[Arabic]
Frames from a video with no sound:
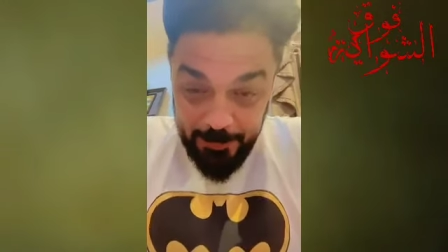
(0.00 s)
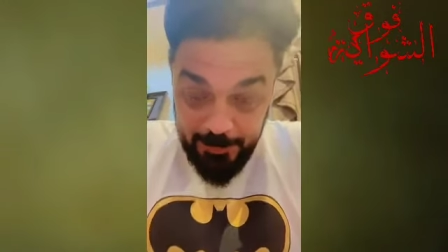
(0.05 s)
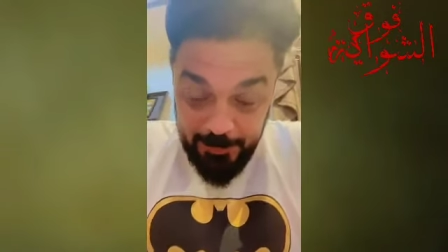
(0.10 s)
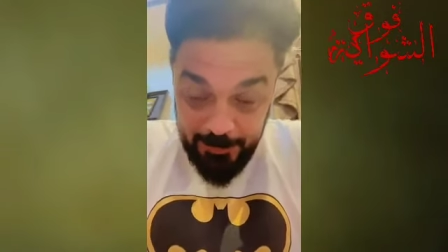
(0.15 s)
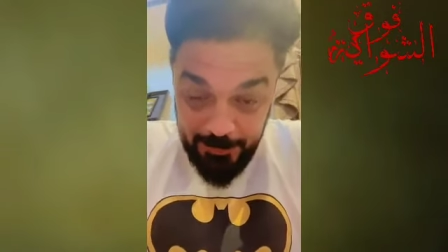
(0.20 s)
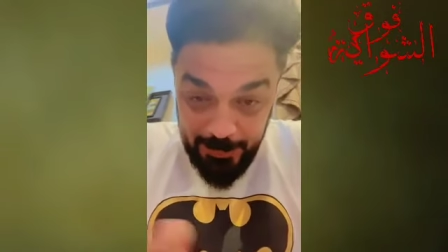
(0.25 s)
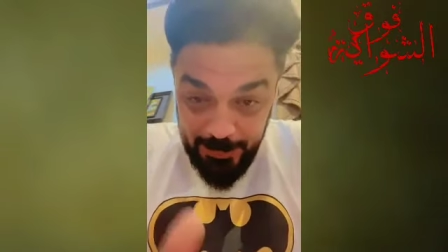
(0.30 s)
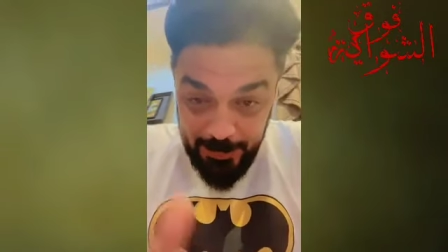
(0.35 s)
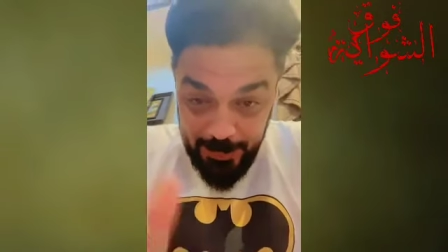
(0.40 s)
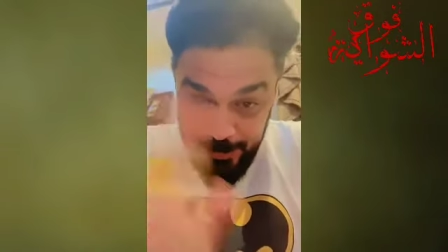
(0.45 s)

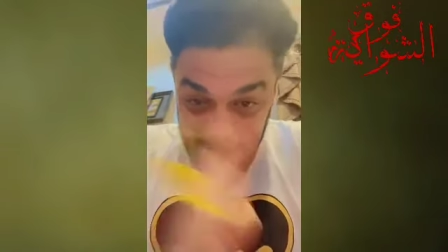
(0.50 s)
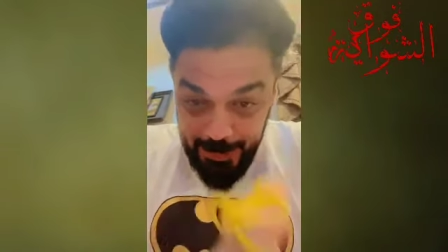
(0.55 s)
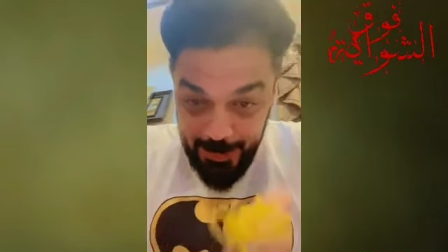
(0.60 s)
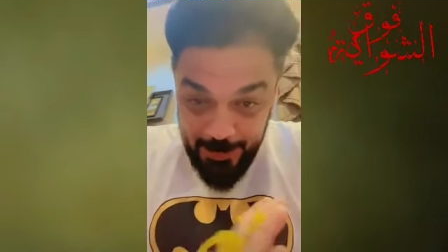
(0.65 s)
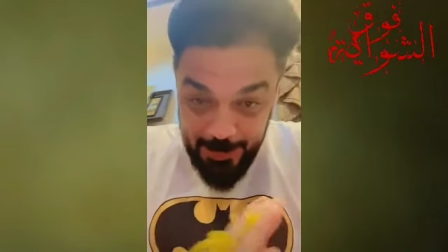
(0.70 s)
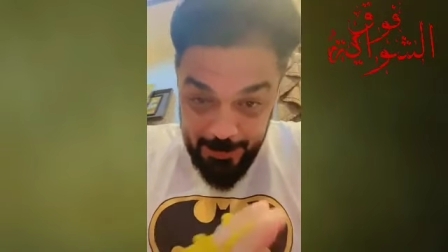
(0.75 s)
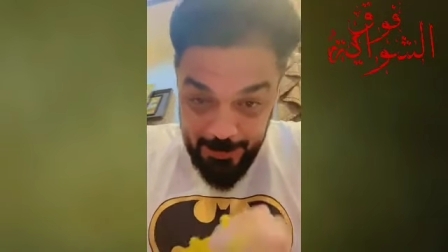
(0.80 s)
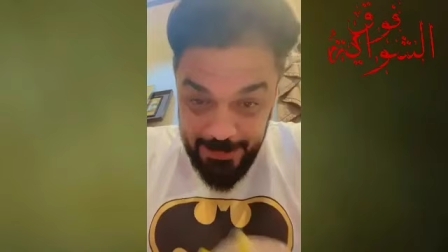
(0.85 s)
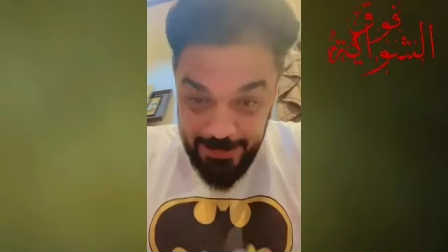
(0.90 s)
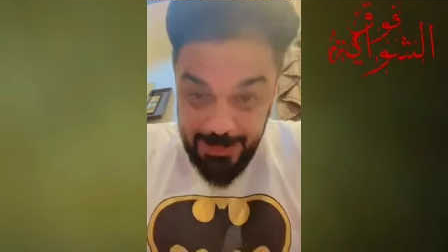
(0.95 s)
ندخل في جو
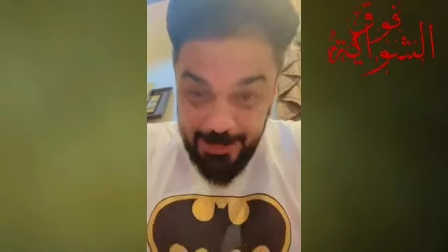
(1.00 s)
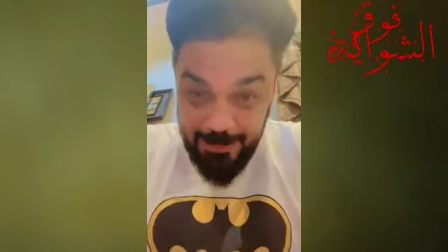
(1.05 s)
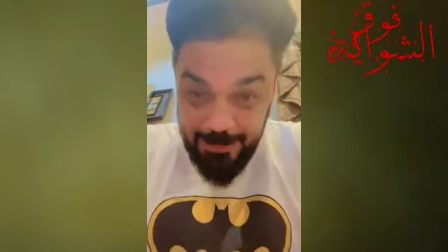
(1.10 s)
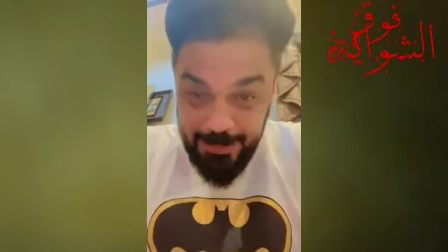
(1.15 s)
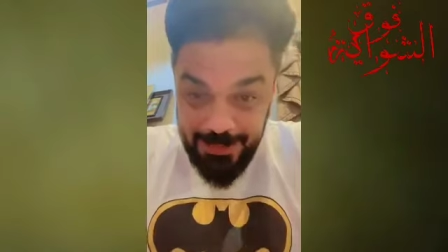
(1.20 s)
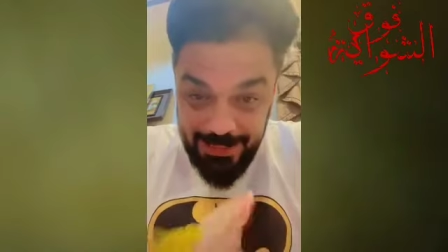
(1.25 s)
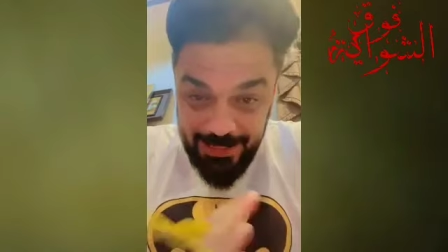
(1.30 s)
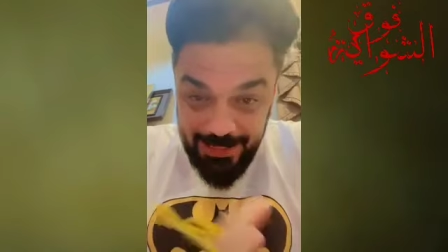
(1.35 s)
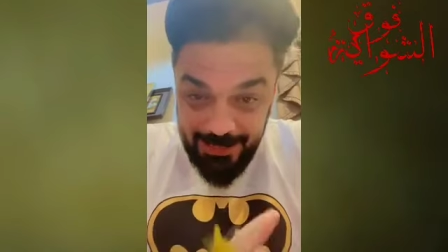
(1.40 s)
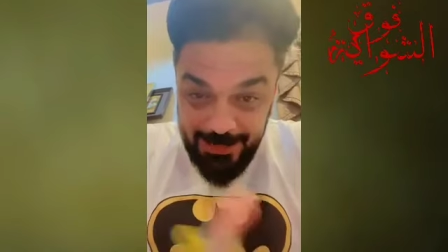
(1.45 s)

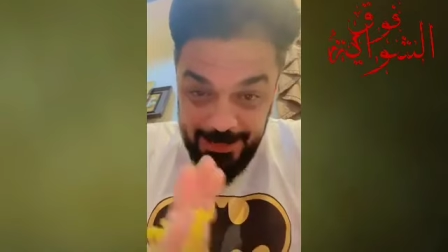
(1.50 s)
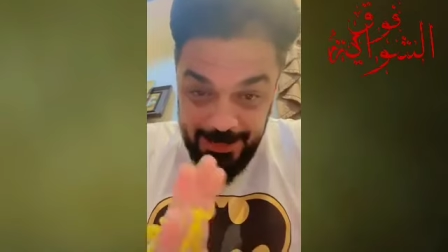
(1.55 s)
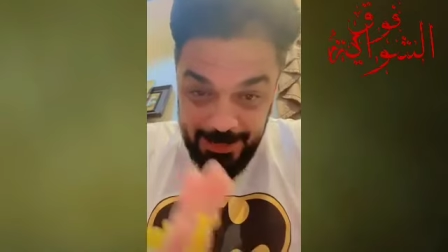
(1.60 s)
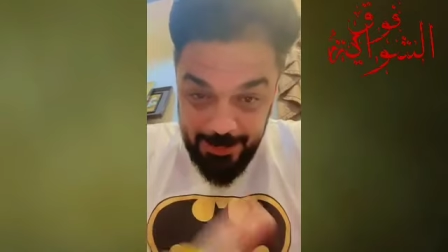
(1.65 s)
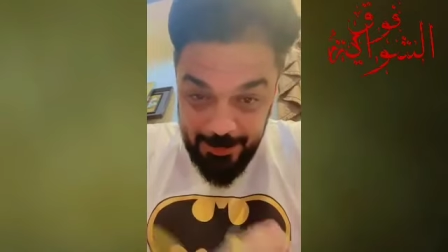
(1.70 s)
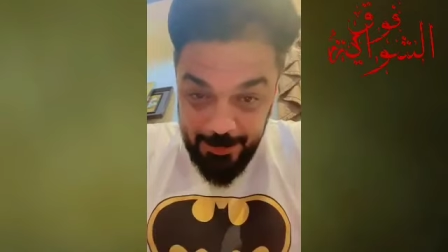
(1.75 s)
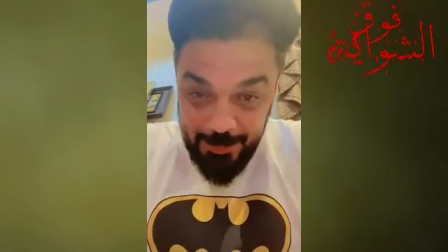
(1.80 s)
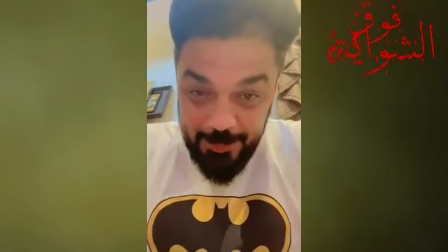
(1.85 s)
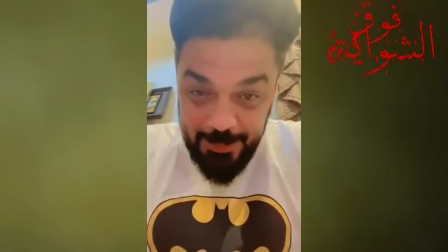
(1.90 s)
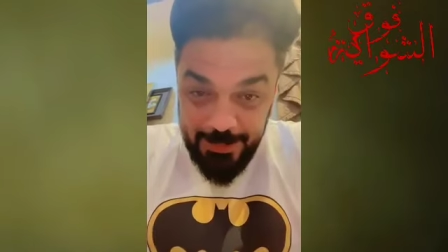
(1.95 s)
المسابقة أحسن
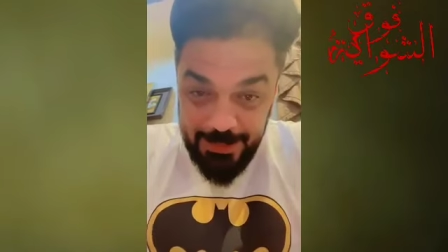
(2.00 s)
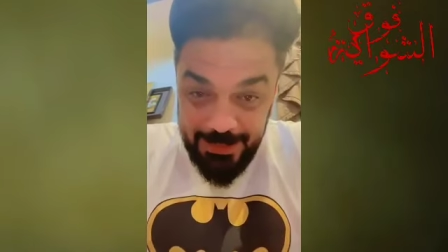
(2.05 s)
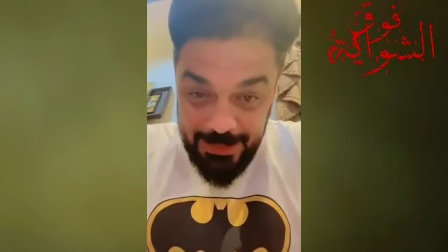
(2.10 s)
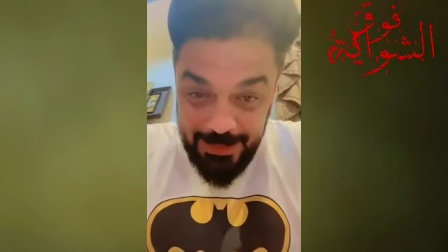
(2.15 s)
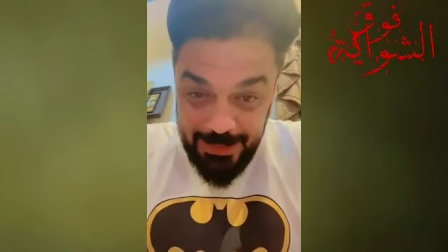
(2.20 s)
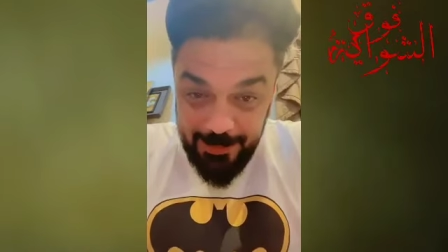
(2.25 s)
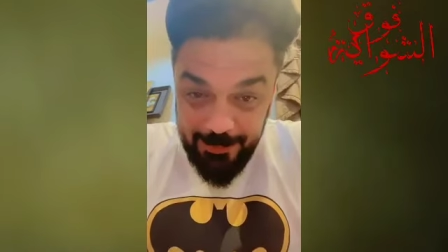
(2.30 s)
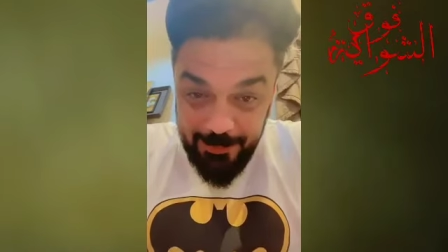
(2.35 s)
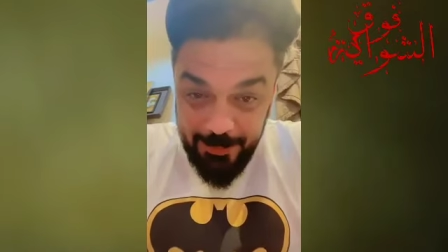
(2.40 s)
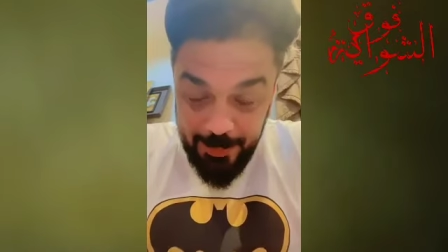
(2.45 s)
مما
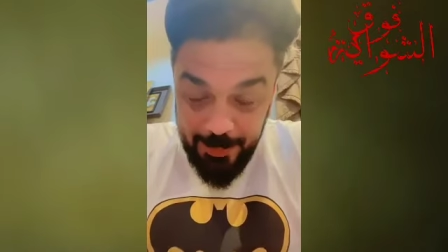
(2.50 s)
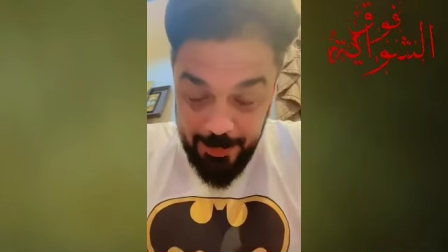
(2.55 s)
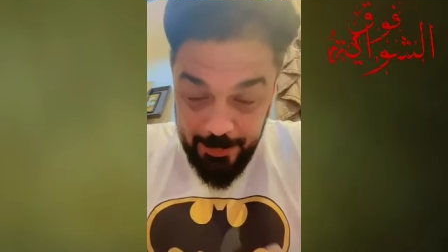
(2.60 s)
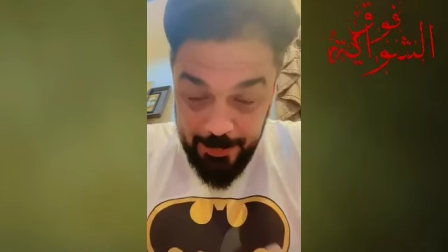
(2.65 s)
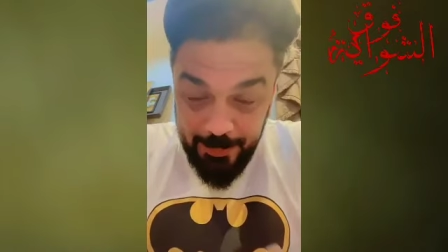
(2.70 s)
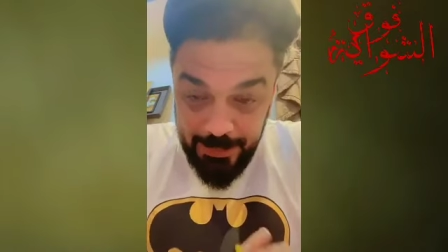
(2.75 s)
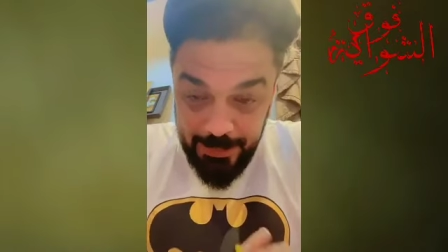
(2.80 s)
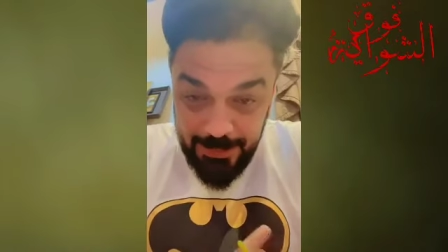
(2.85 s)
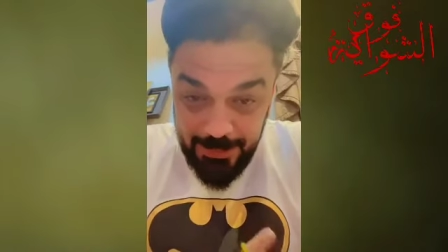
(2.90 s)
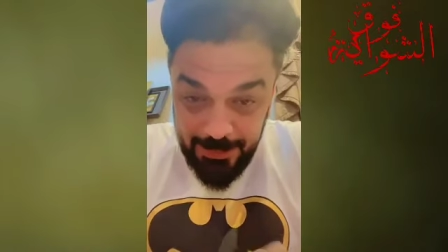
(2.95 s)
نتكلم في
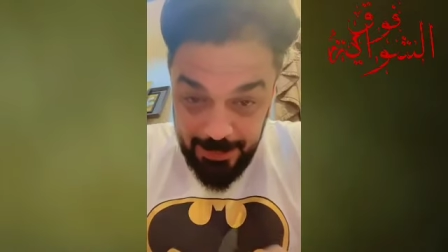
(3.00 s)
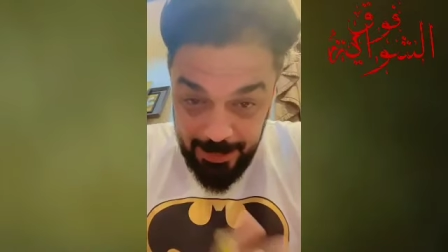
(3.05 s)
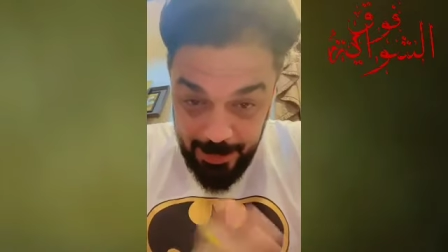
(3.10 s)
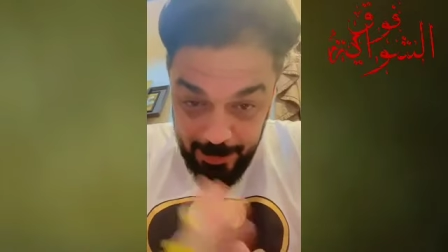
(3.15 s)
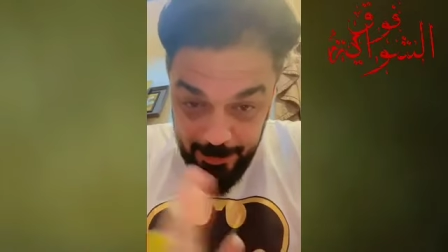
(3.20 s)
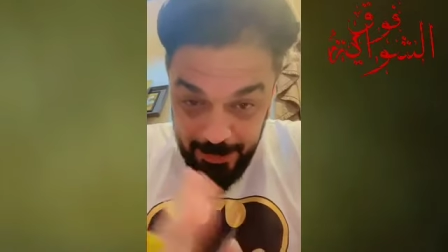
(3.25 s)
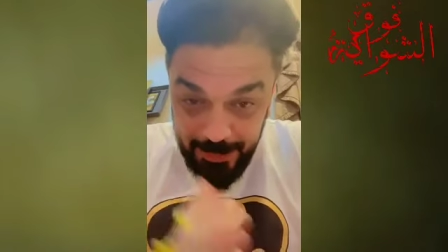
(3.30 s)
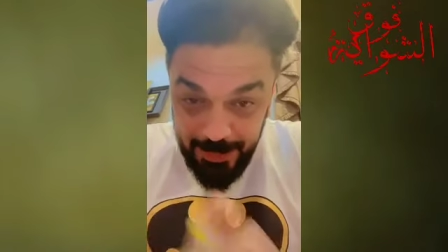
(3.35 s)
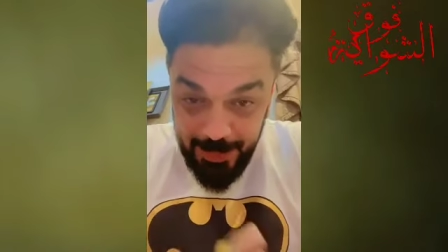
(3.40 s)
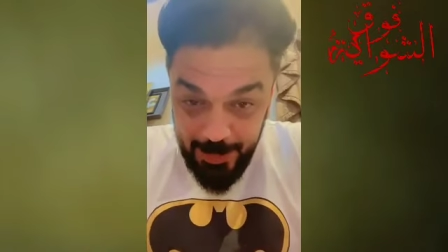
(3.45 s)
عباد الله
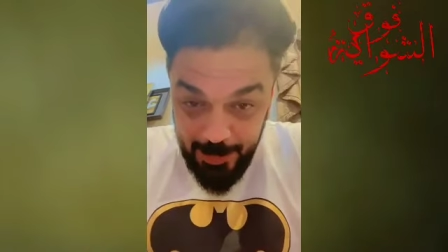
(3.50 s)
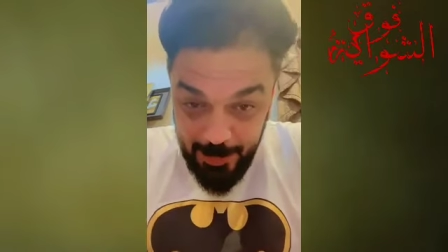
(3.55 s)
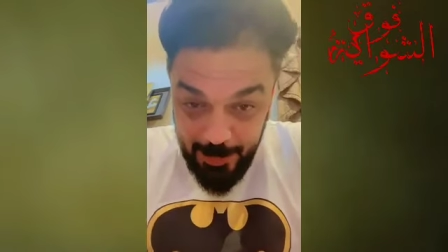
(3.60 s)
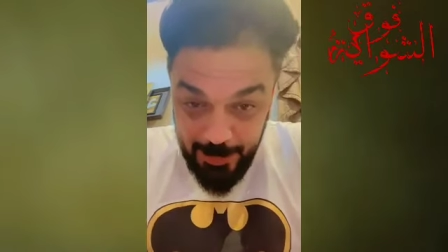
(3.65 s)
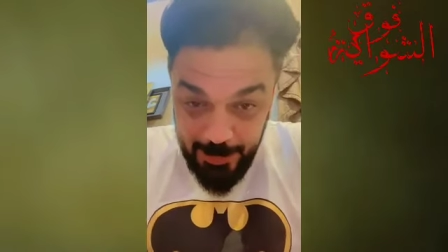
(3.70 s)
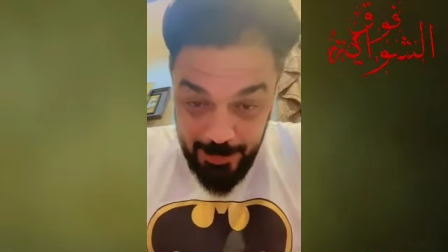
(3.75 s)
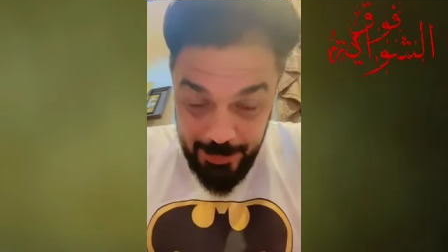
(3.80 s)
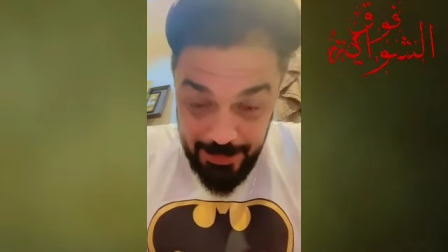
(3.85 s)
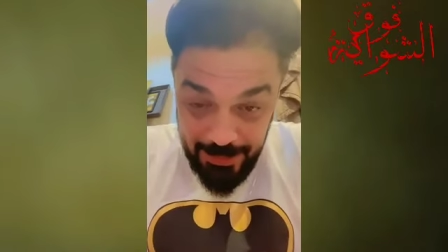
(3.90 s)
لما كيسوا